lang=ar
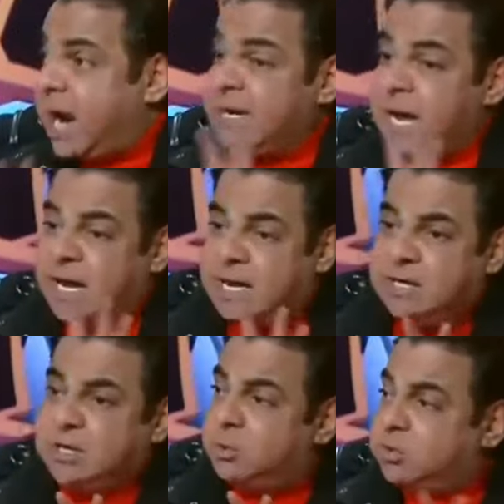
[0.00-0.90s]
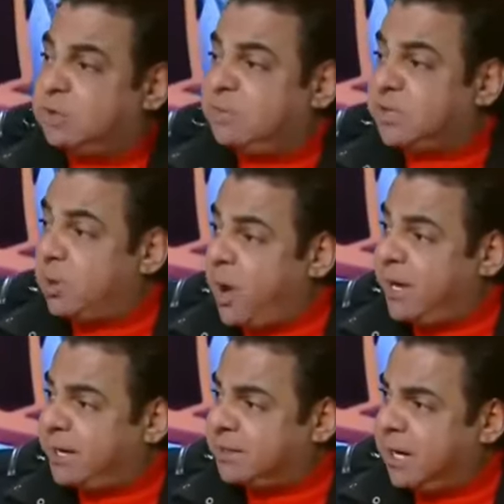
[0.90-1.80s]
انا هخليكي وانت
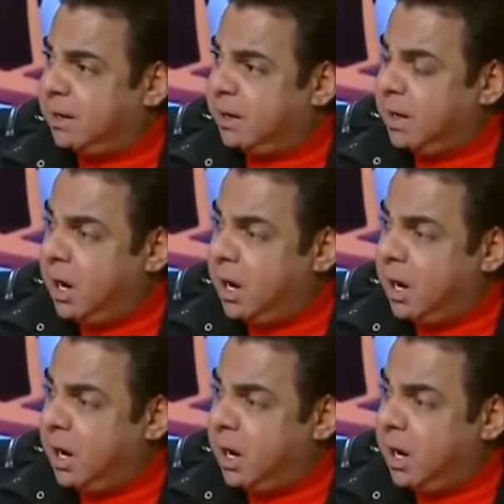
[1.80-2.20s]
بتروقي كده